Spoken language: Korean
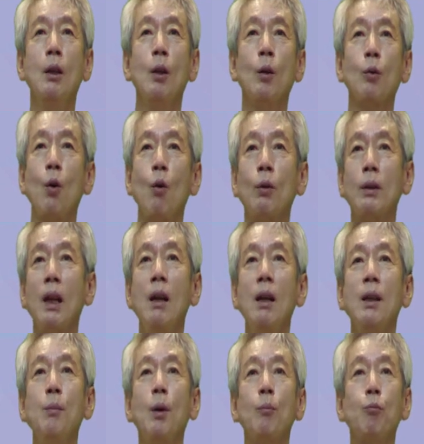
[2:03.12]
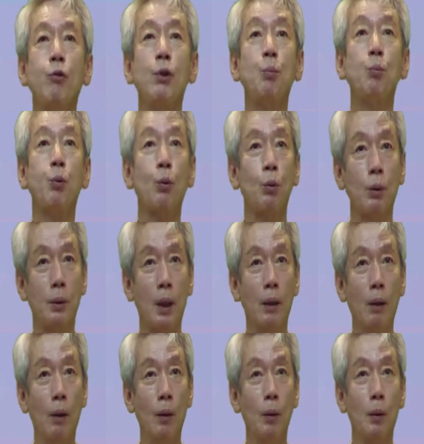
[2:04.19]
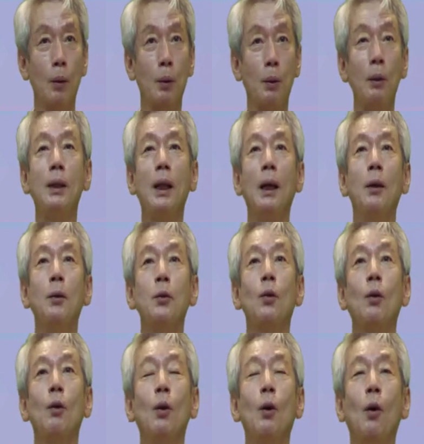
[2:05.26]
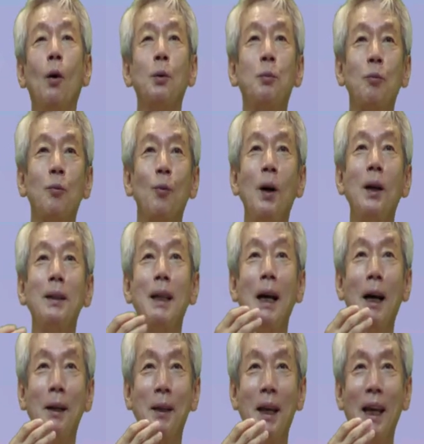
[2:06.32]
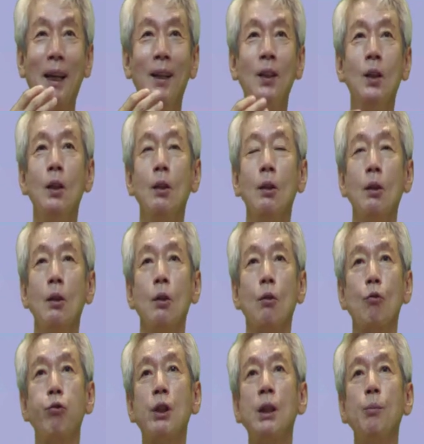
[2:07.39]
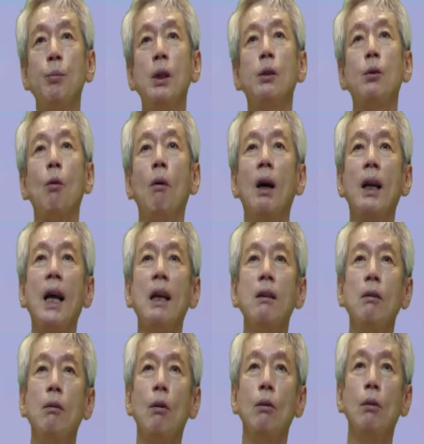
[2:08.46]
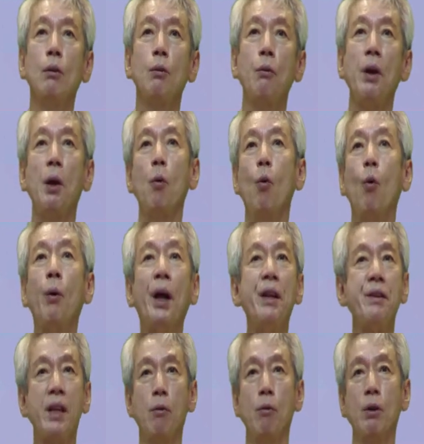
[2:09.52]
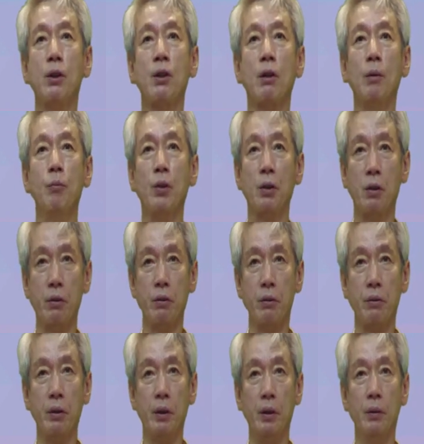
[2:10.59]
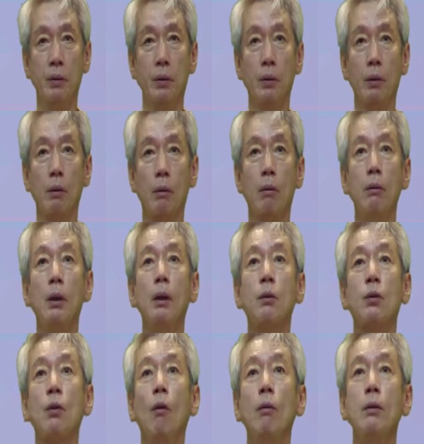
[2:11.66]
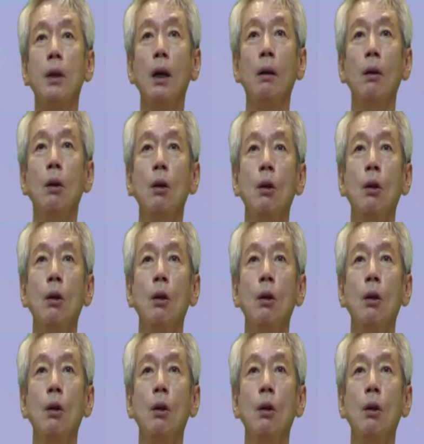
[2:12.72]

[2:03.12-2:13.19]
속 달리면 90%잖아요. 그런데 어, 황당한 게 90일 동안 하는 거는 꽤 오랜 세월처럼 느껴졌어요. 그런데 정작